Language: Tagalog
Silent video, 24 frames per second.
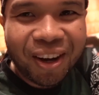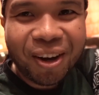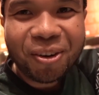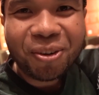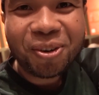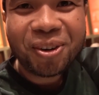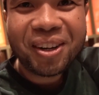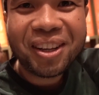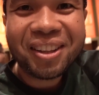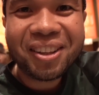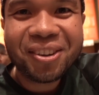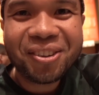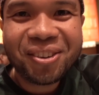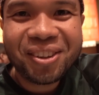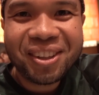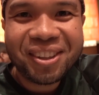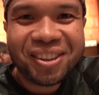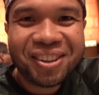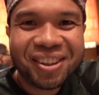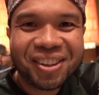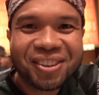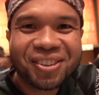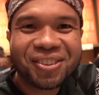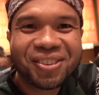ang kulit, ang kulit
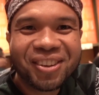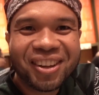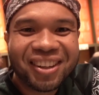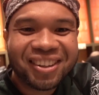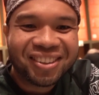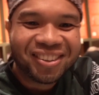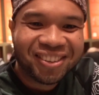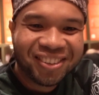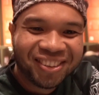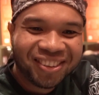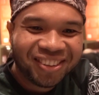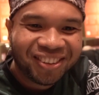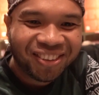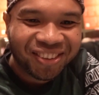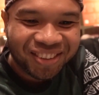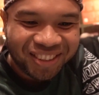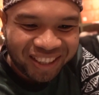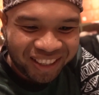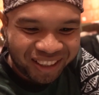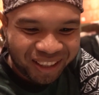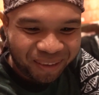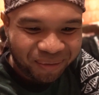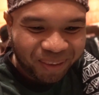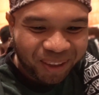ng nung ano, nung
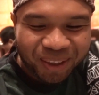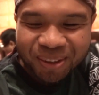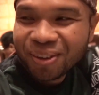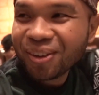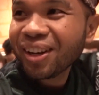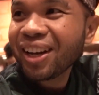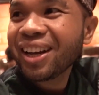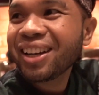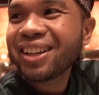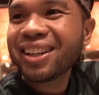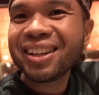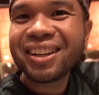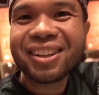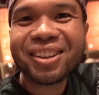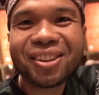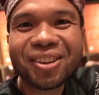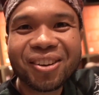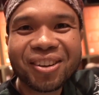setup nitong kainan nito.